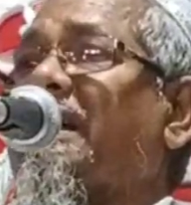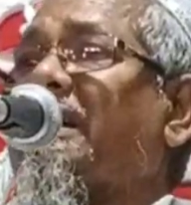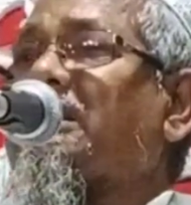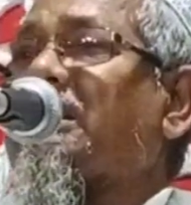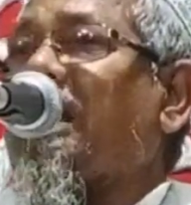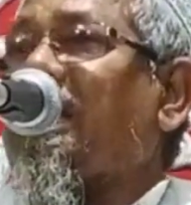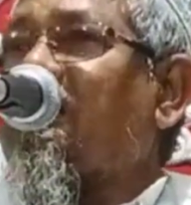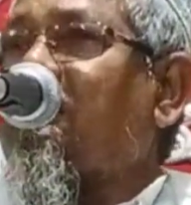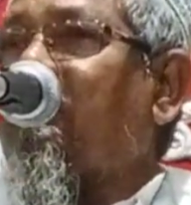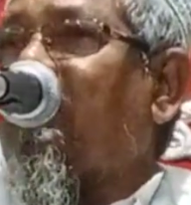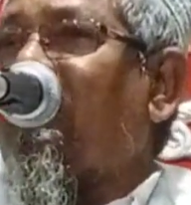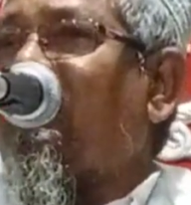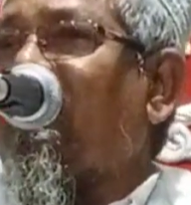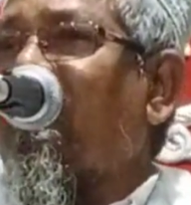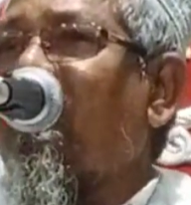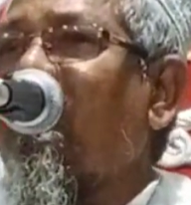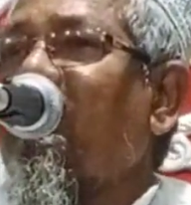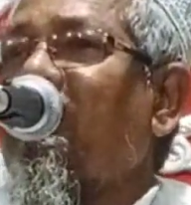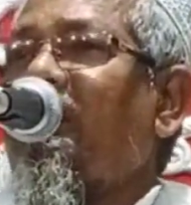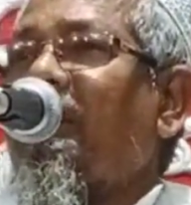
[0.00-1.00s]
জায়গায়
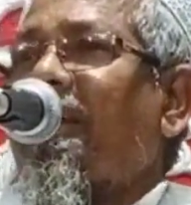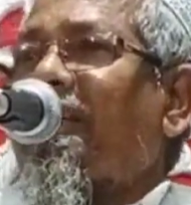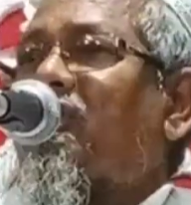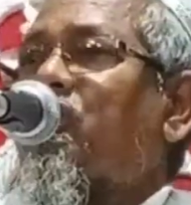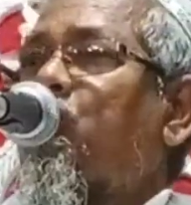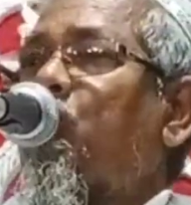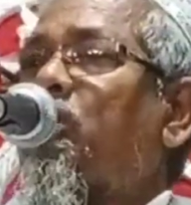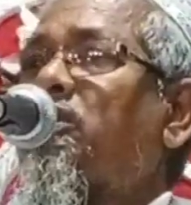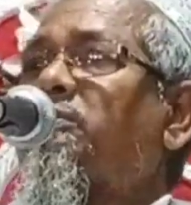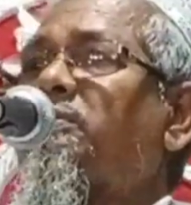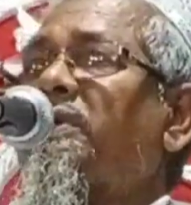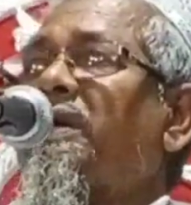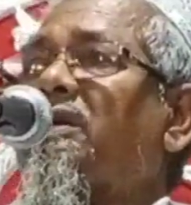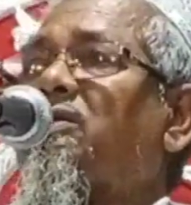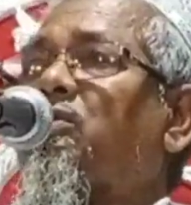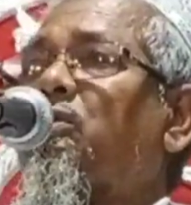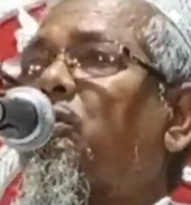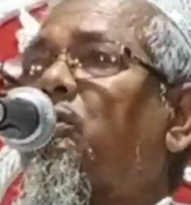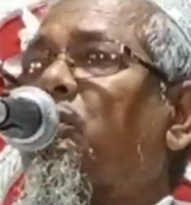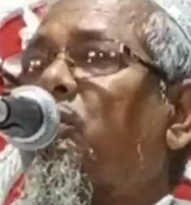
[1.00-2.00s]
সাতবার এই তসবি
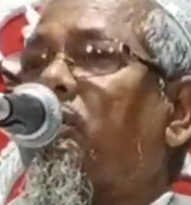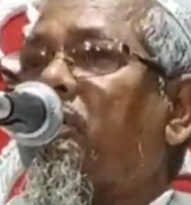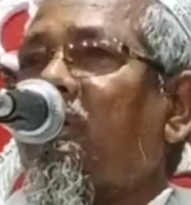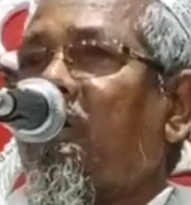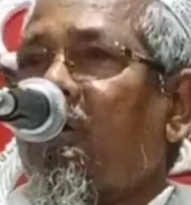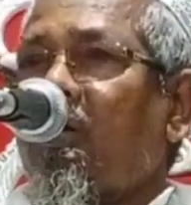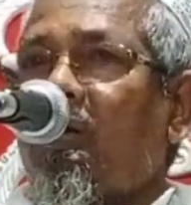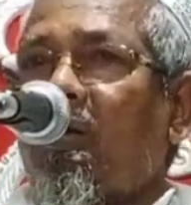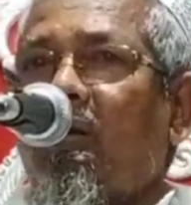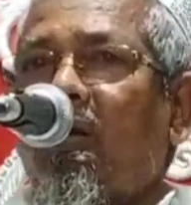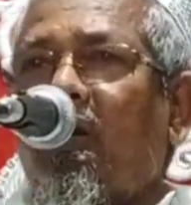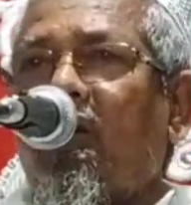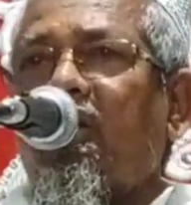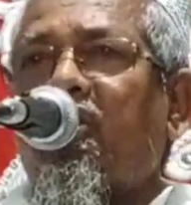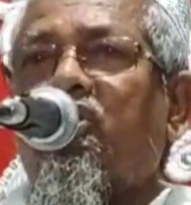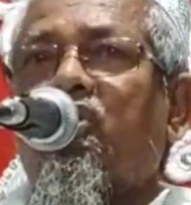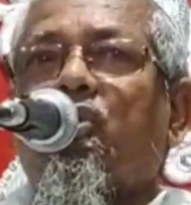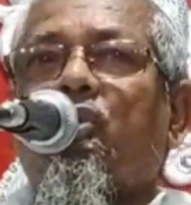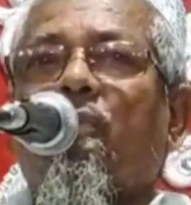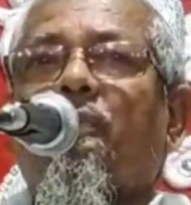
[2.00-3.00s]
একটু
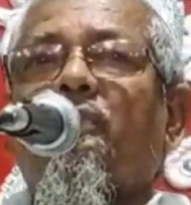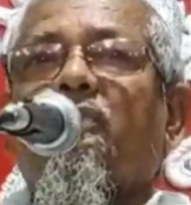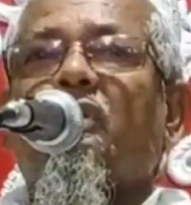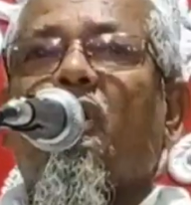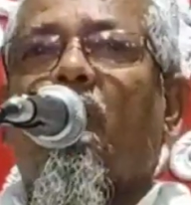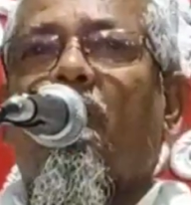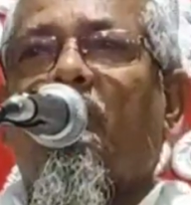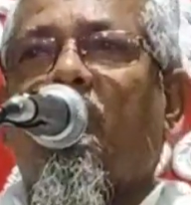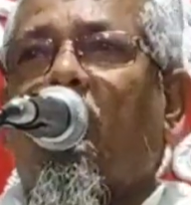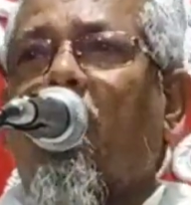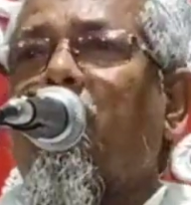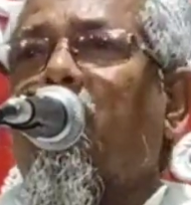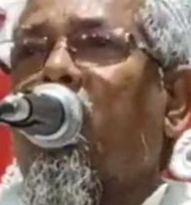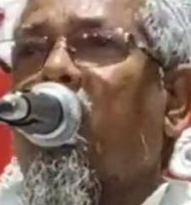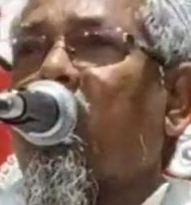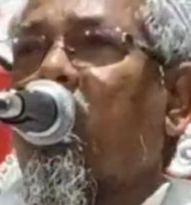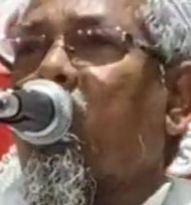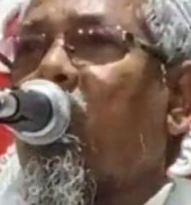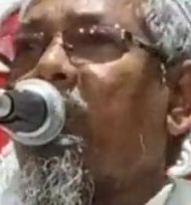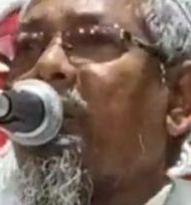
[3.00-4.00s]
নিঃশুভতা
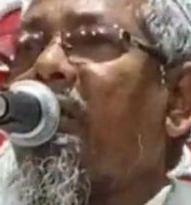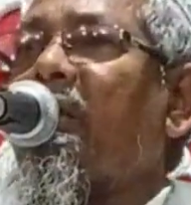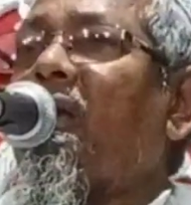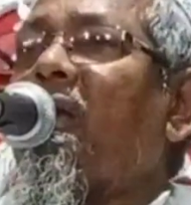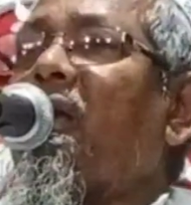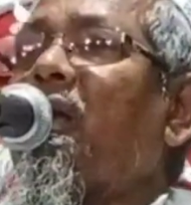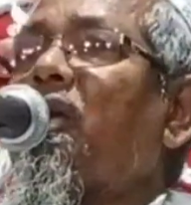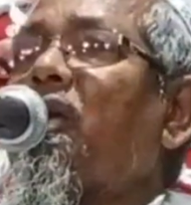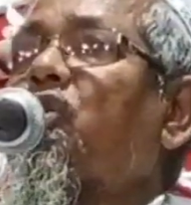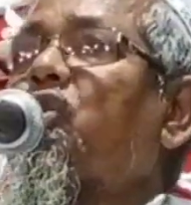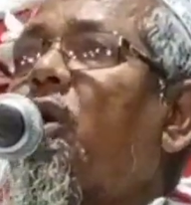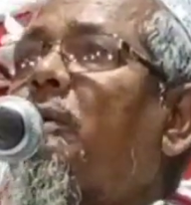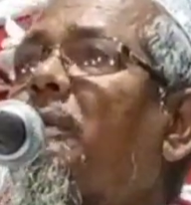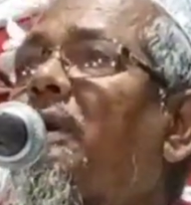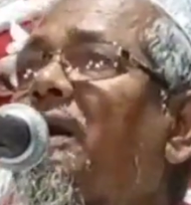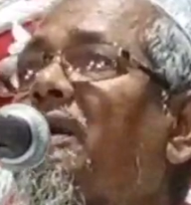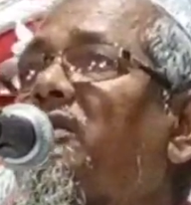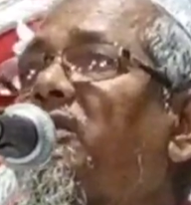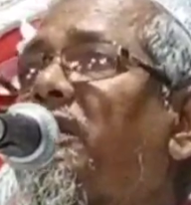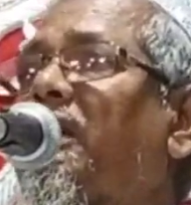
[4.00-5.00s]
অবলম্বন করে
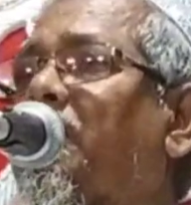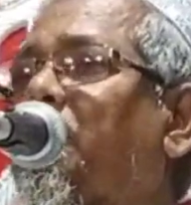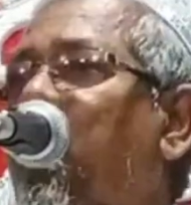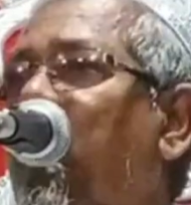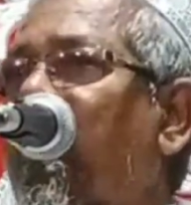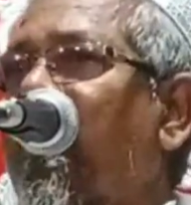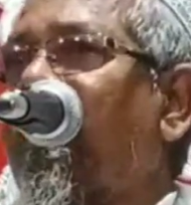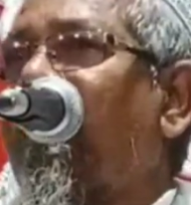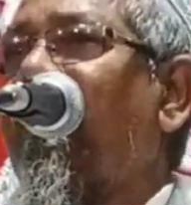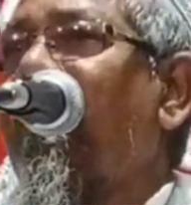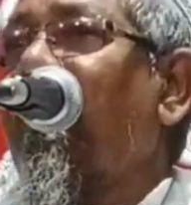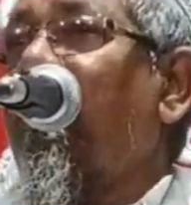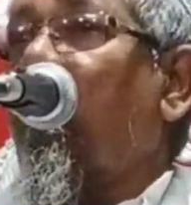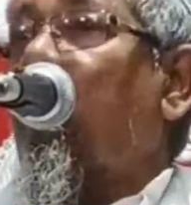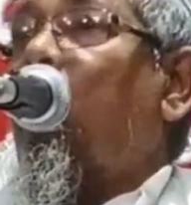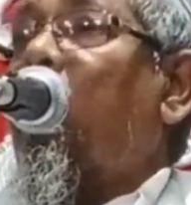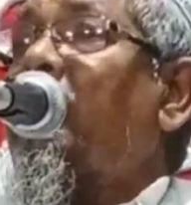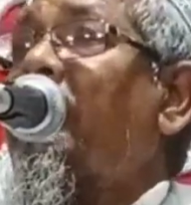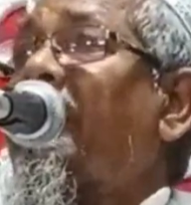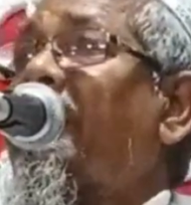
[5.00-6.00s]
সময় দিয়ে পড়ে
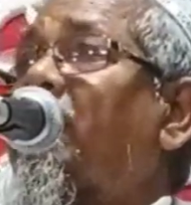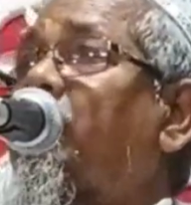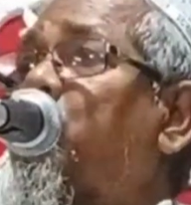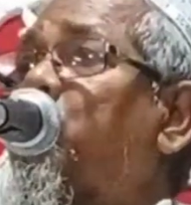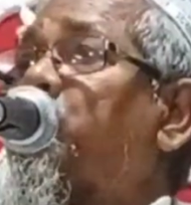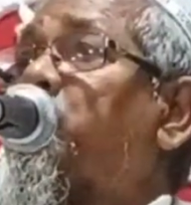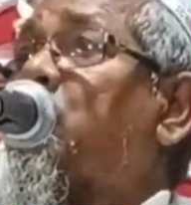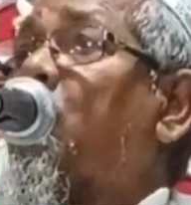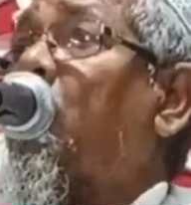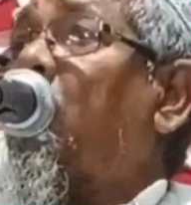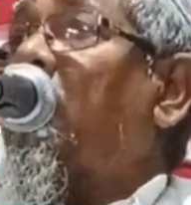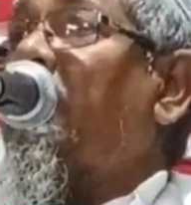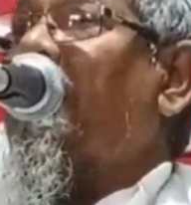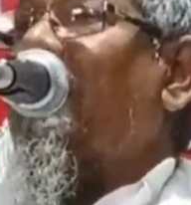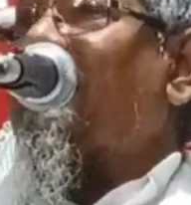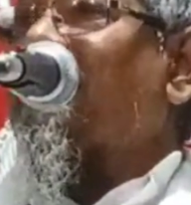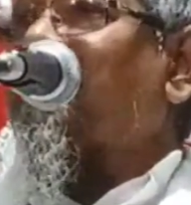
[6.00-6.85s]
অনেক মুসল্লি